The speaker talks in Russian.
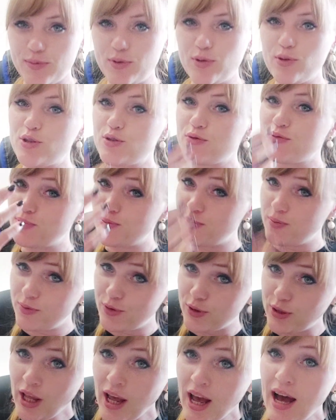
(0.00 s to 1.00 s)
То есть
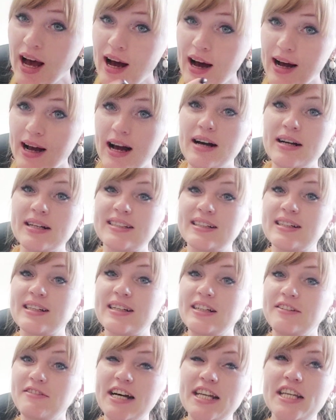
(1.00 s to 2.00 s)
вот как
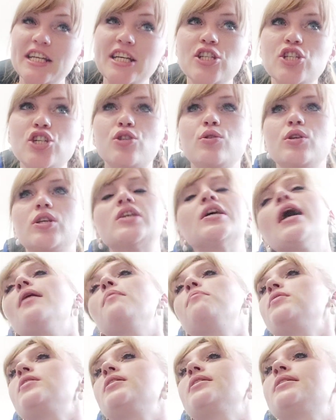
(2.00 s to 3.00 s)
говорить, что я
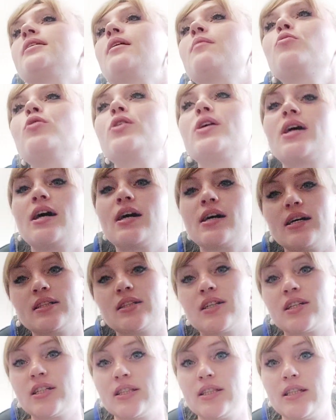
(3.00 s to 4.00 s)
перед тобой как
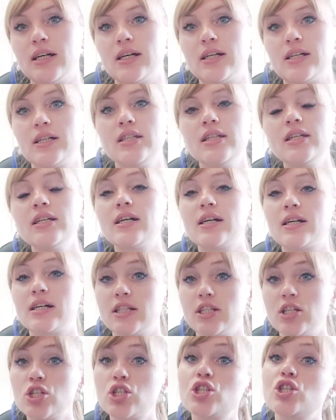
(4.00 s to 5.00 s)
открытая книга,
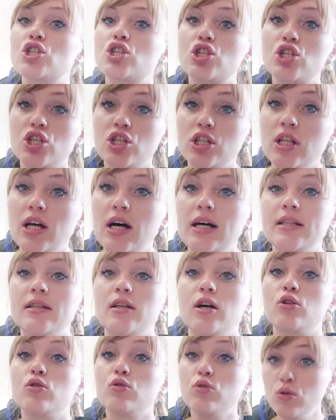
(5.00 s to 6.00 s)
конечно же, не
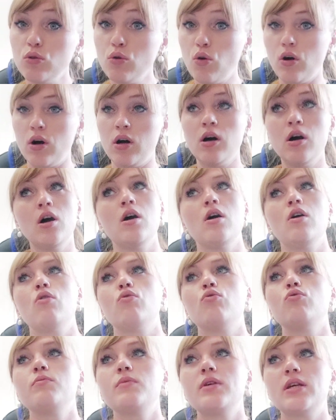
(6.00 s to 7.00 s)
надо. Но
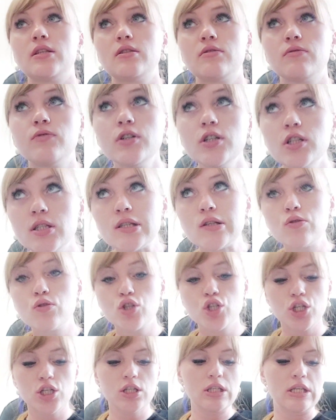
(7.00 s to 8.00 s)
уметь
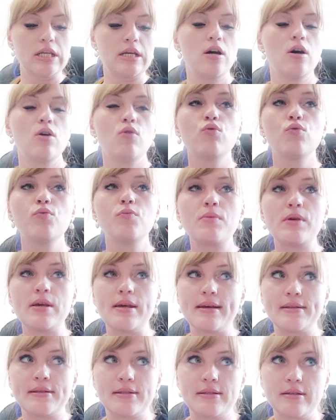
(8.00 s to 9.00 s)
выслушать,
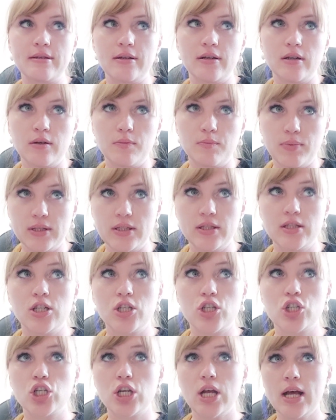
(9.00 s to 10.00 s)
уметь э,
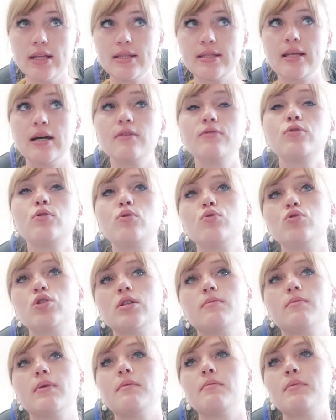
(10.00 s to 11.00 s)
поддержать, да, в
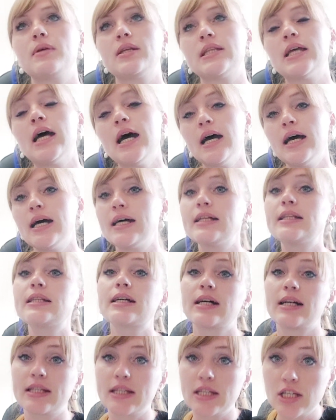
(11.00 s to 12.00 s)
трудный момент, это,
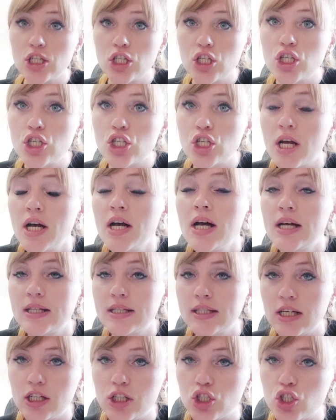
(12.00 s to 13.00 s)
конечно же,
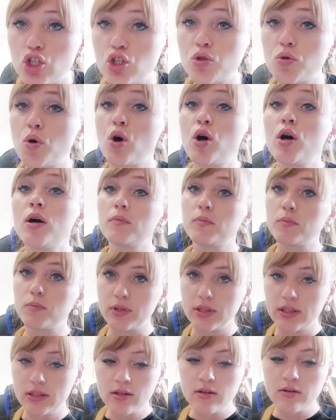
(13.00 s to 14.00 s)
должно
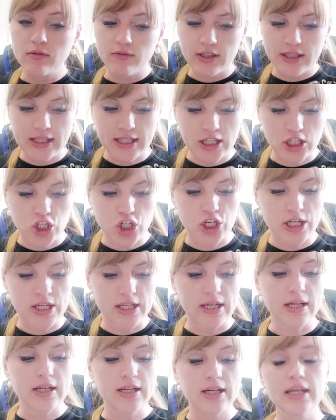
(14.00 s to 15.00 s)
быть в
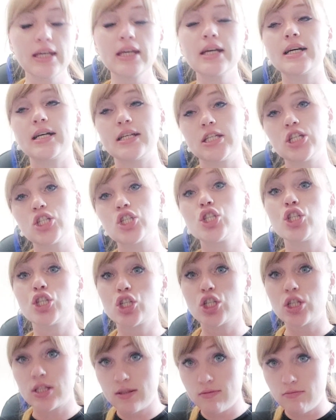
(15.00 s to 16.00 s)
отношениях. И, конечно
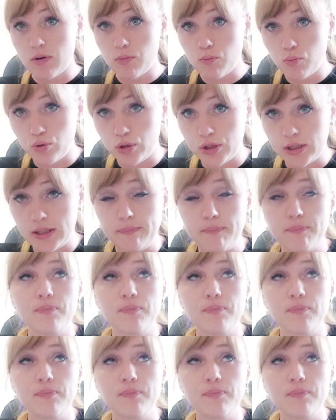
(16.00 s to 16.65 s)
же, свобода.